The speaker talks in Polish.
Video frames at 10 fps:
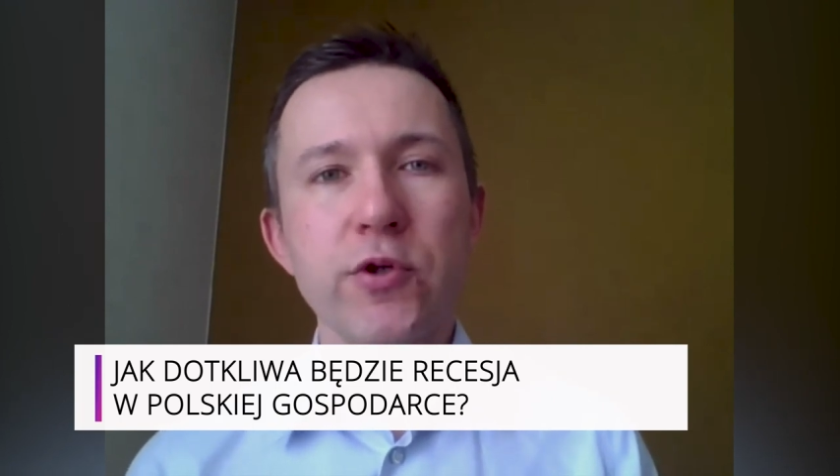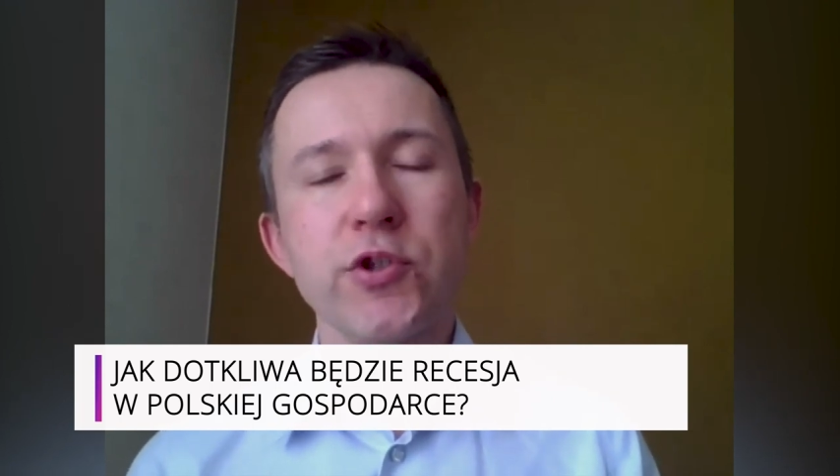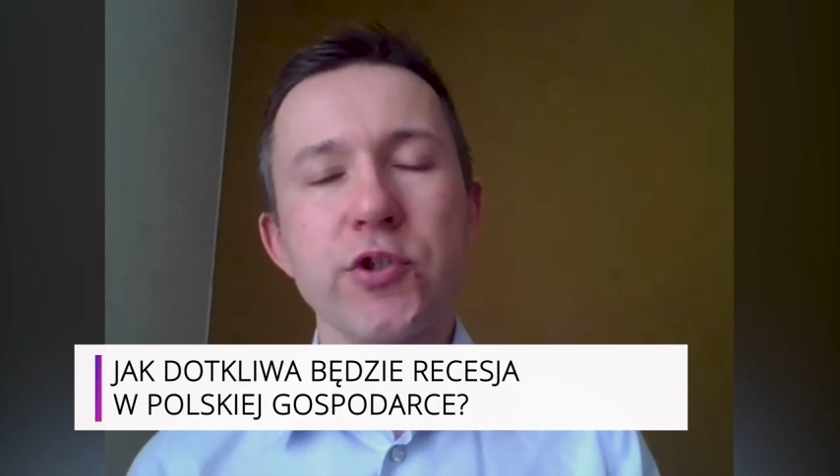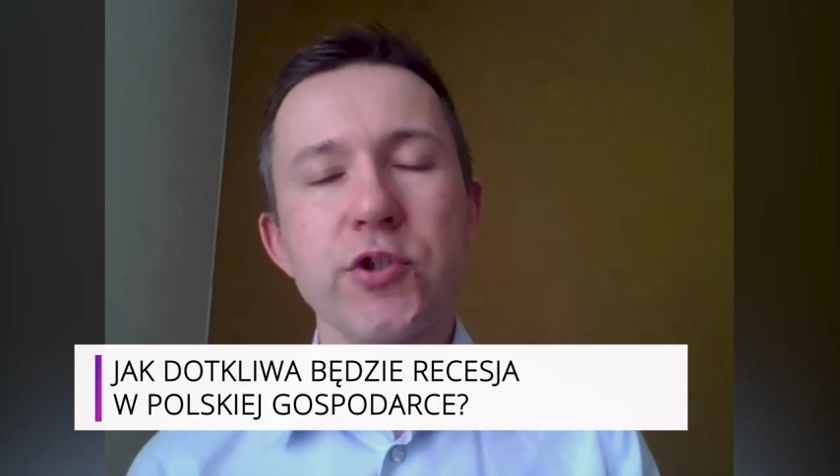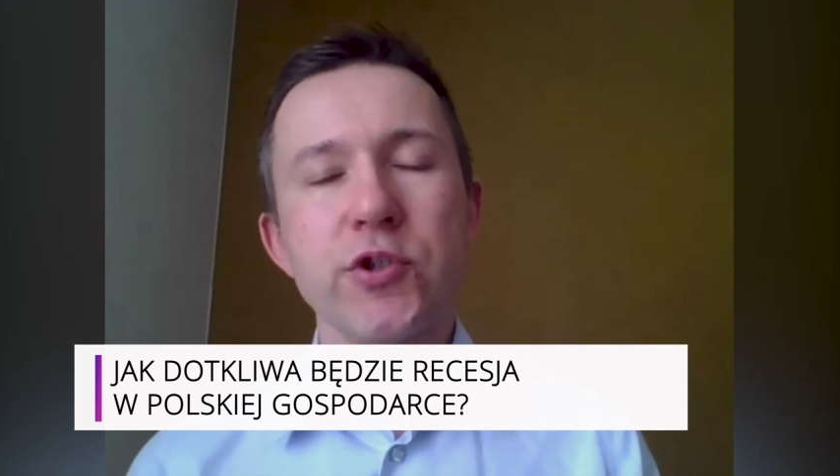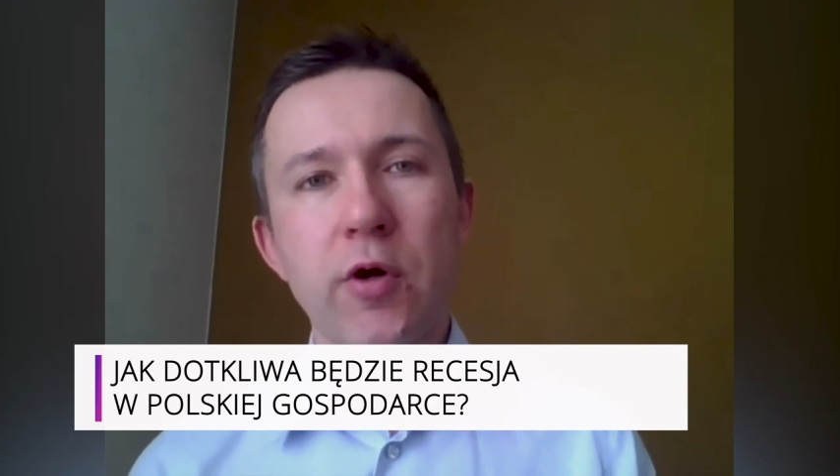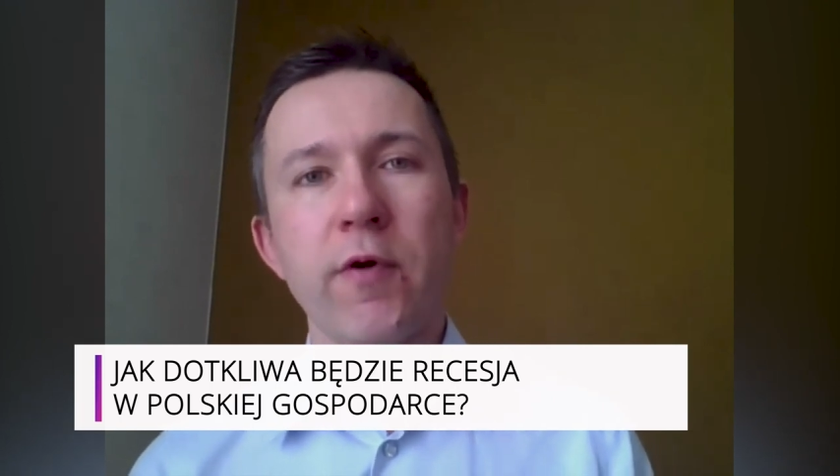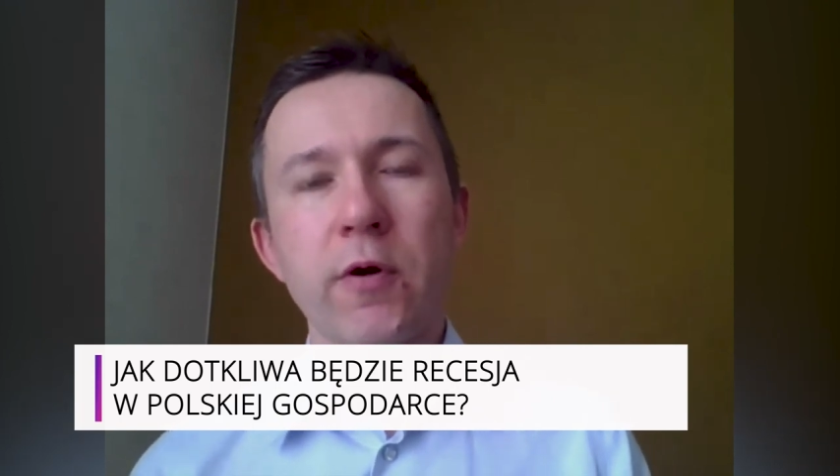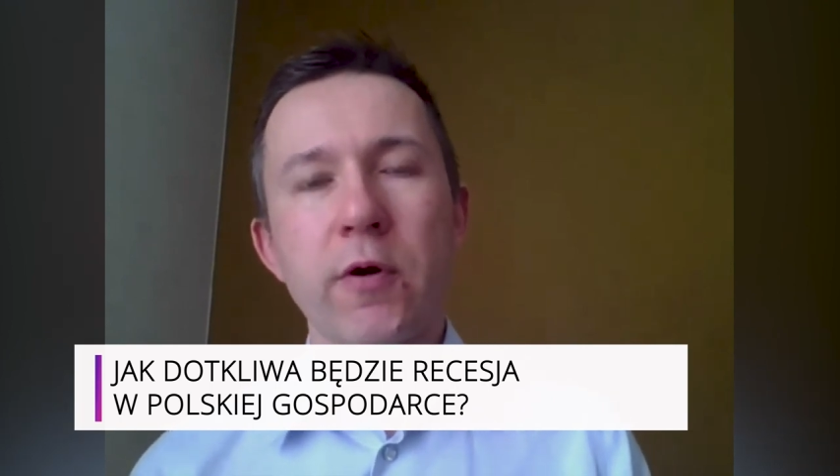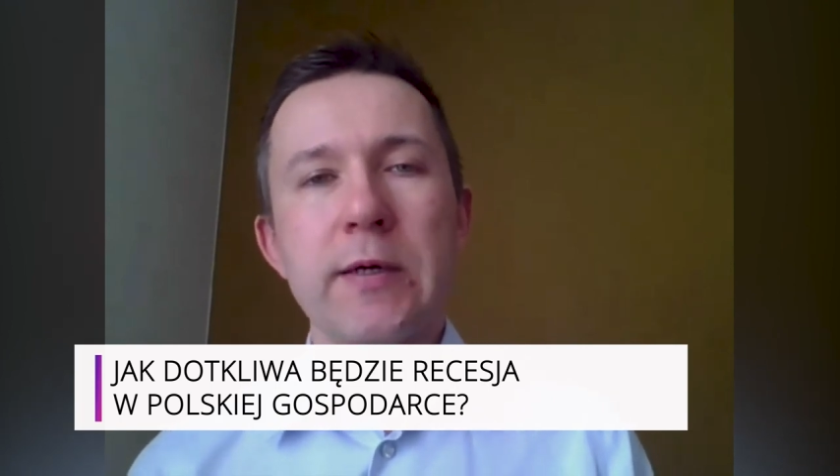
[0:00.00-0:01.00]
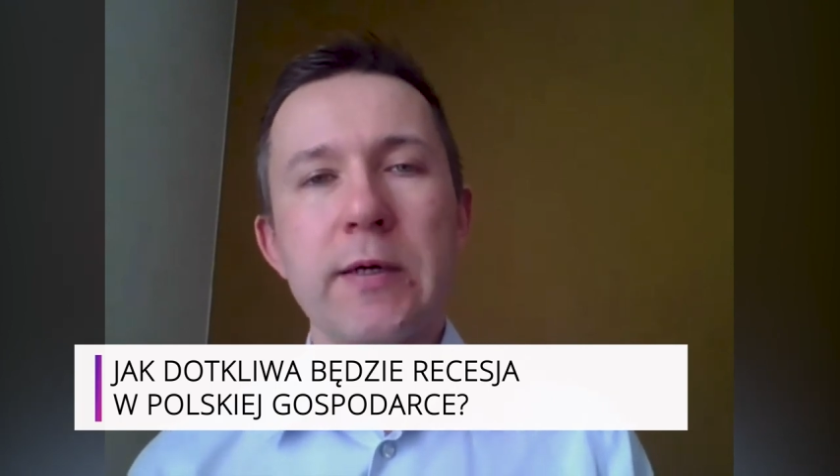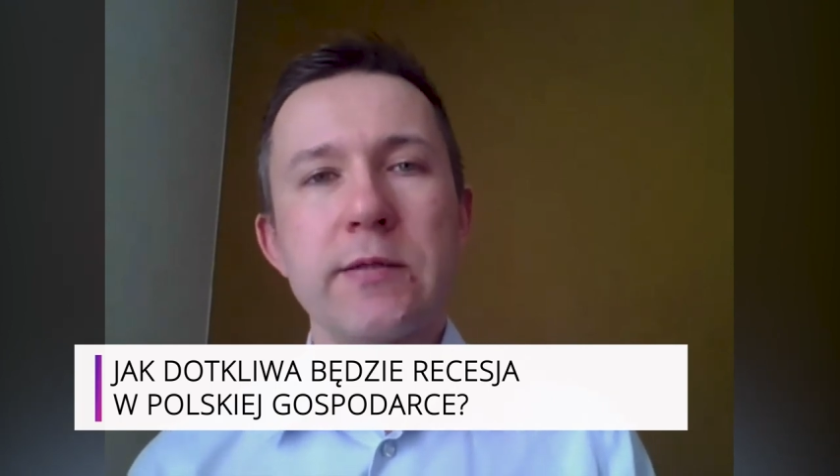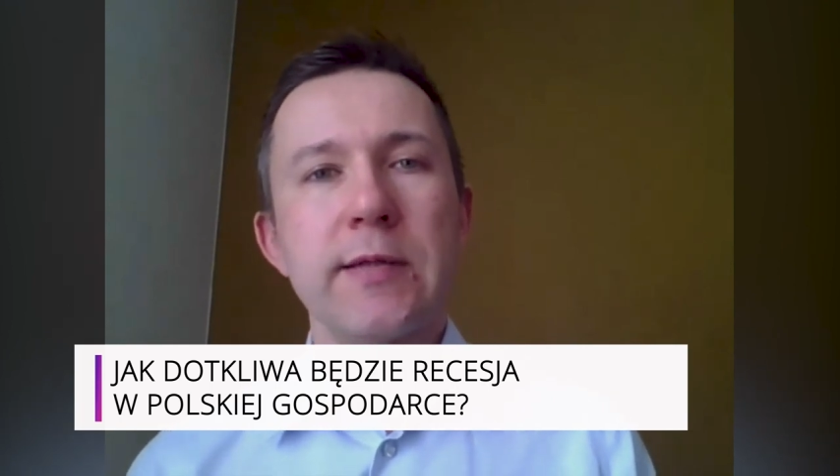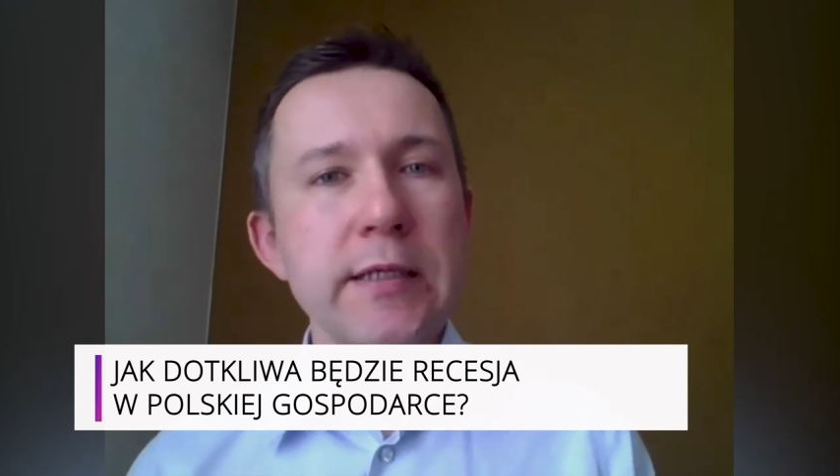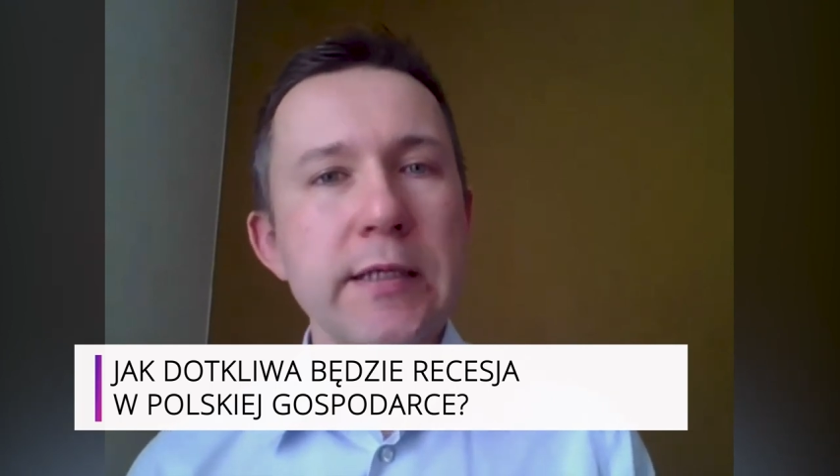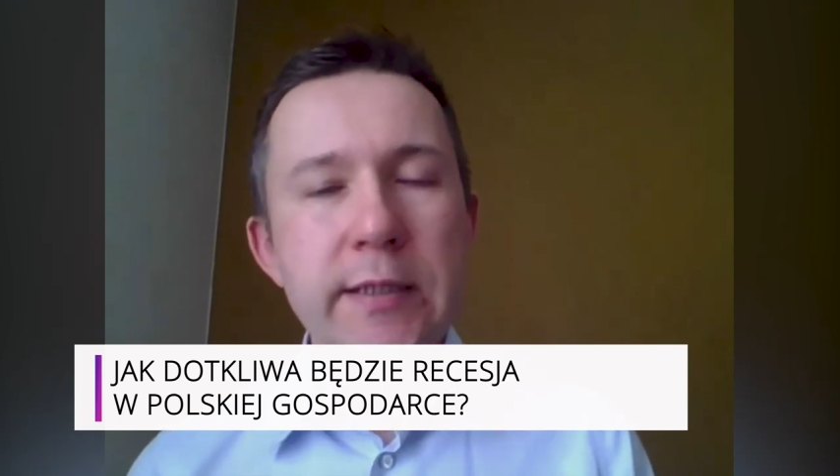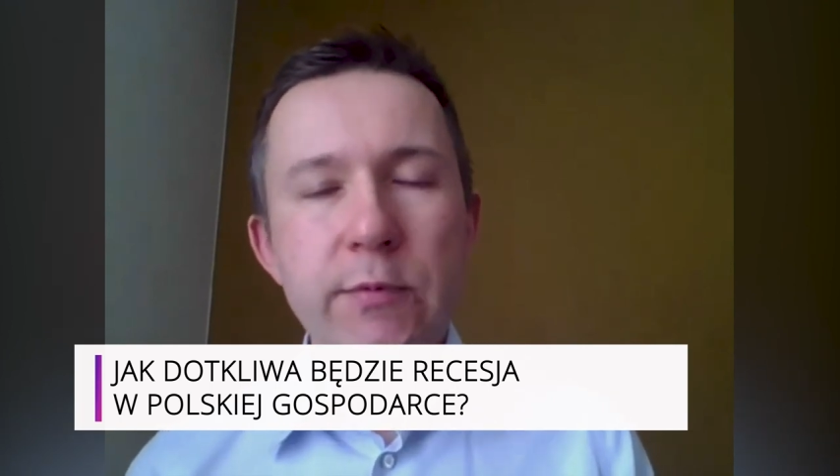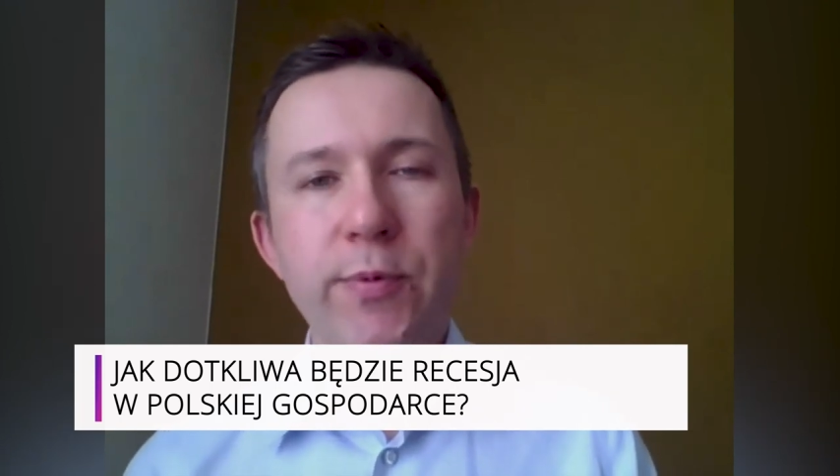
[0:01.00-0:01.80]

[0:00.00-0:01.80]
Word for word: to jeszcze dodatkowo takie same